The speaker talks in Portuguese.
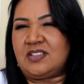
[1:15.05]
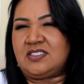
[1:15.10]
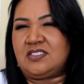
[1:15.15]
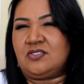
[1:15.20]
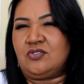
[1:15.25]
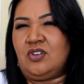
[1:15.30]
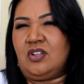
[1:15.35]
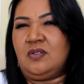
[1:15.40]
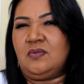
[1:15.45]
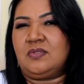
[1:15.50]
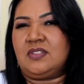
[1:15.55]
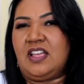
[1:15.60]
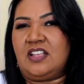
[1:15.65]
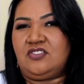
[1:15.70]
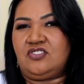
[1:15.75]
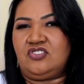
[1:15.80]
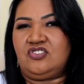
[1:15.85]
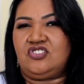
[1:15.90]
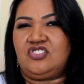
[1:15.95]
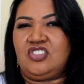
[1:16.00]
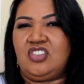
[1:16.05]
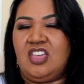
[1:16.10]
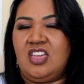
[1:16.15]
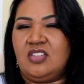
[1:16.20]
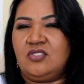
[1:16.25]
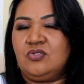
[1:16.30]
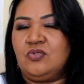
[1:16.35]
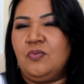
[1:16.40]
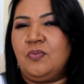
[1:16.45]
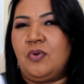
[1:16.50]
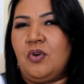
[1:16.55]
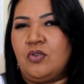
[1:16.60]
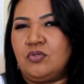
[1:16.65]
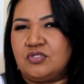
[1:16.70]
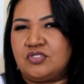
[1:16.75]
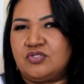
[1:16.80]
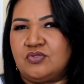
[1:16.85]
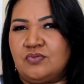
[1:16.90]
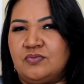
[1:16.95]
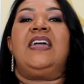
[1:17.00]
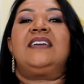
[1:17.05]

é sinônimo né, de dinheiro no bolso,